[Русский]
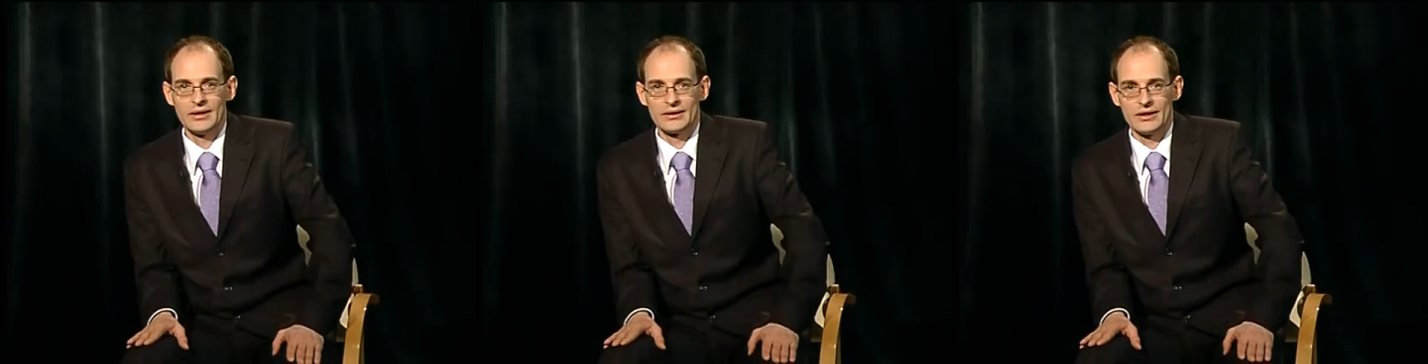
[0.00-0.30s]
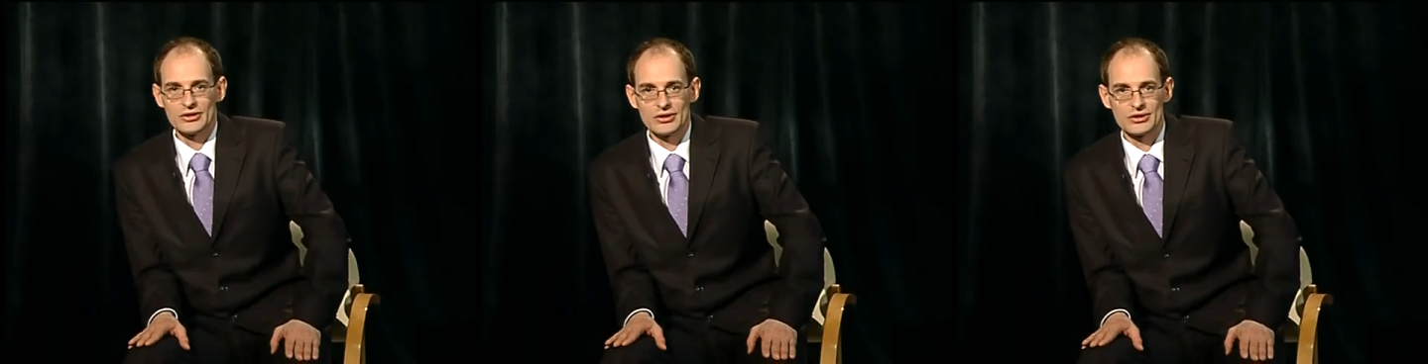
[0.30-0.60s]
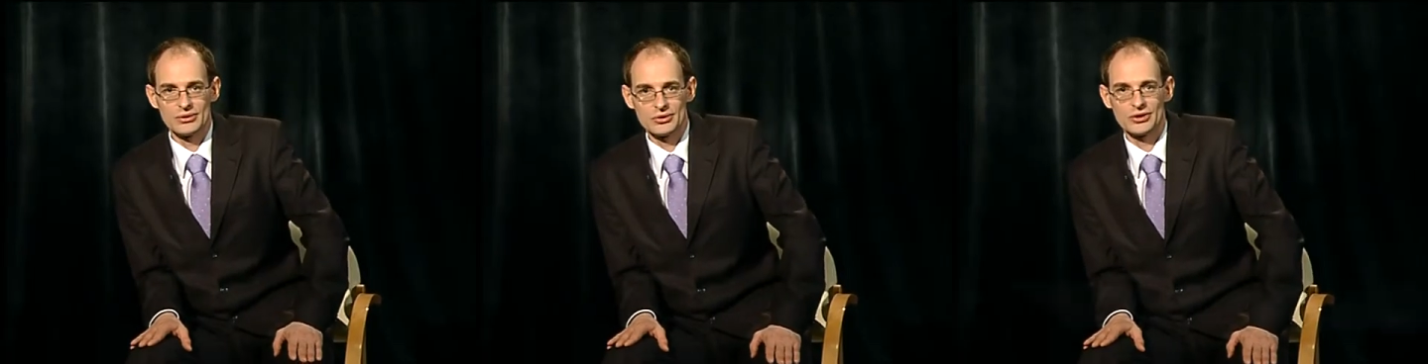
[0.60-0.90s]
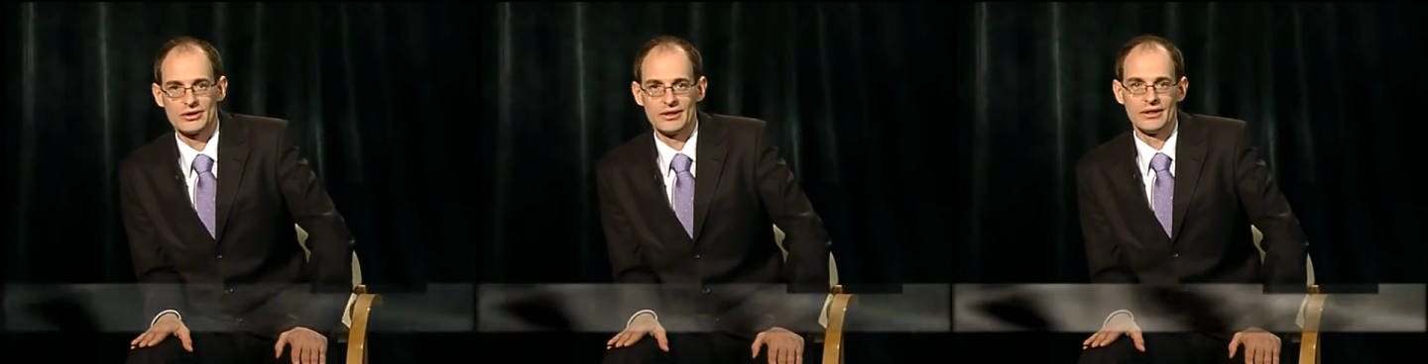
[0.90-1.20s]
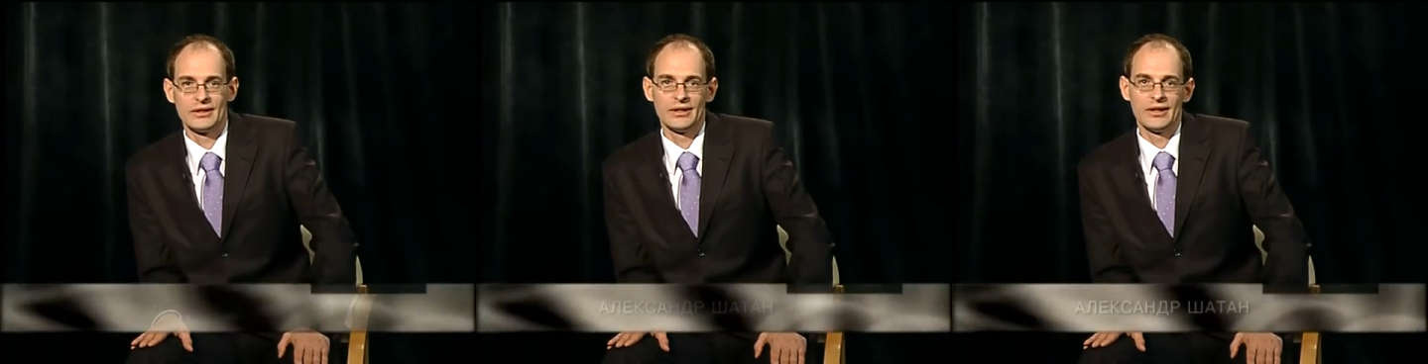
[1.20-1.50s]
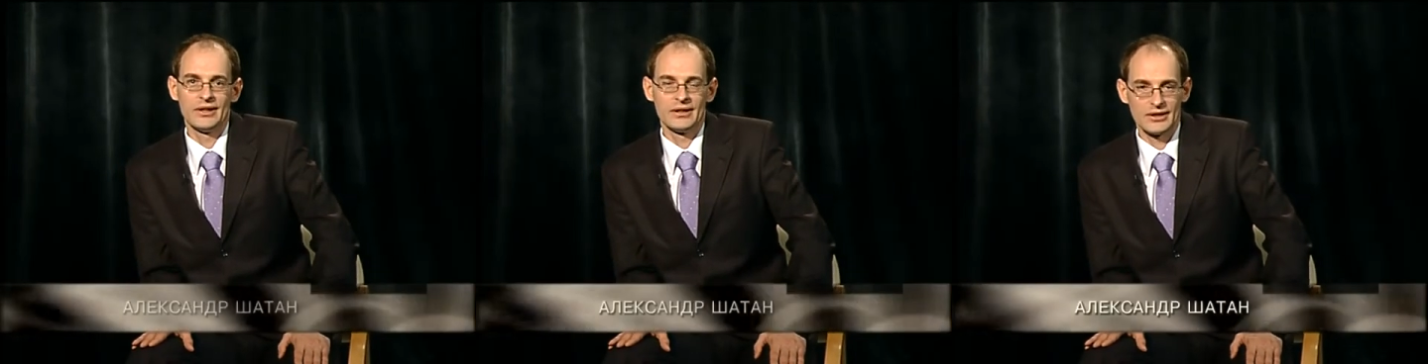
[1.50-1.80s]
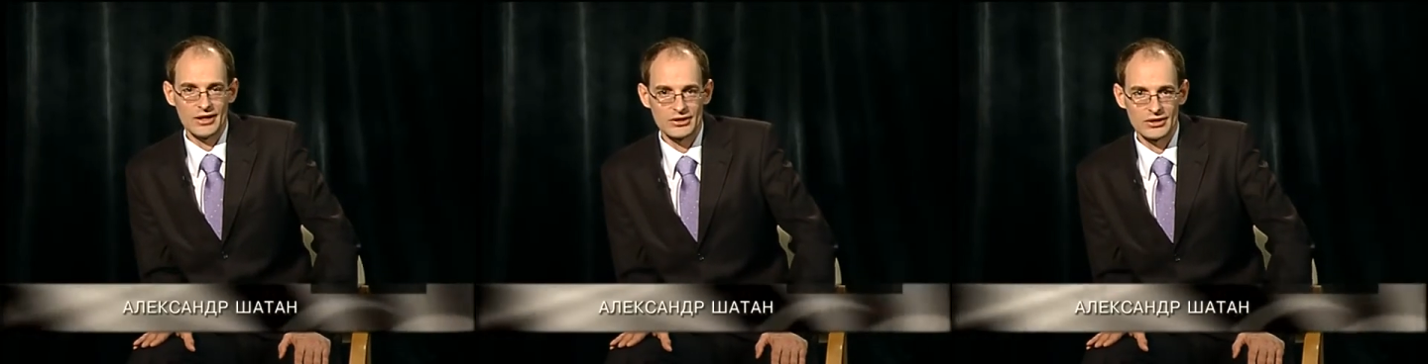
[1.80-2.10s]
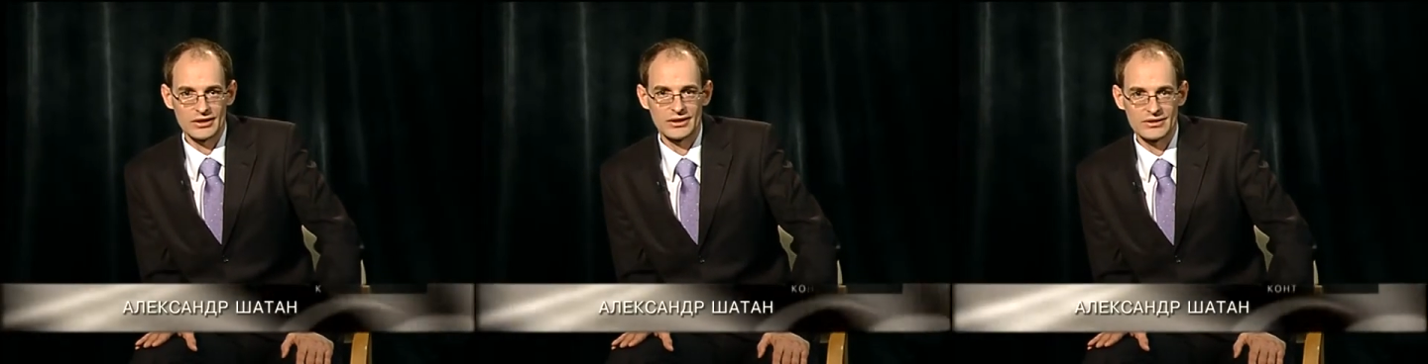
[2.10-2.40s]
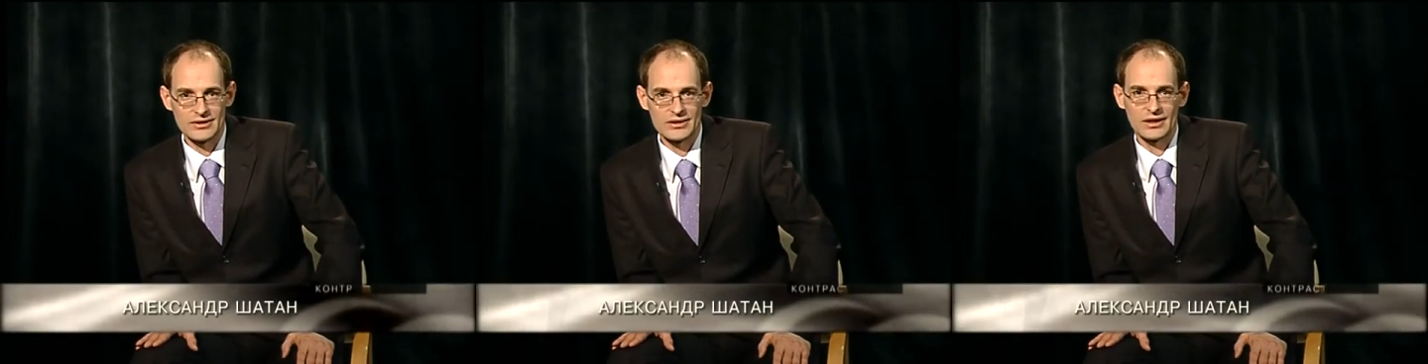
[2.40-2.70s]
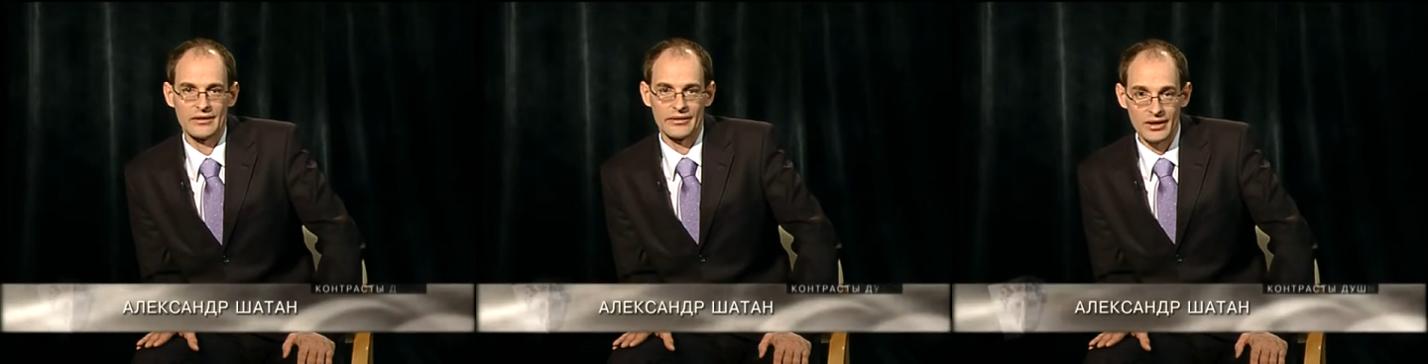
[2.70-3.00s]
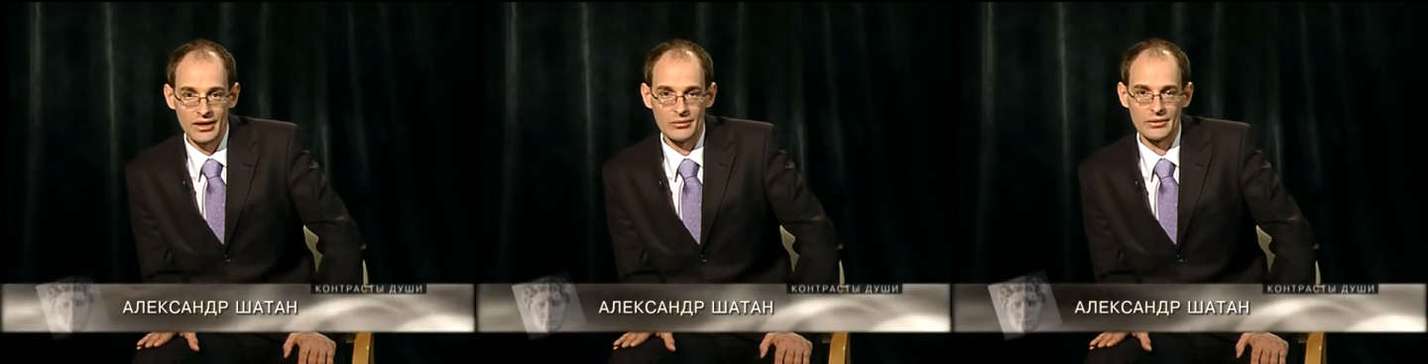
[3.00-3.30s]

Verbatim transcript: наших слушателей также относиться к врагам,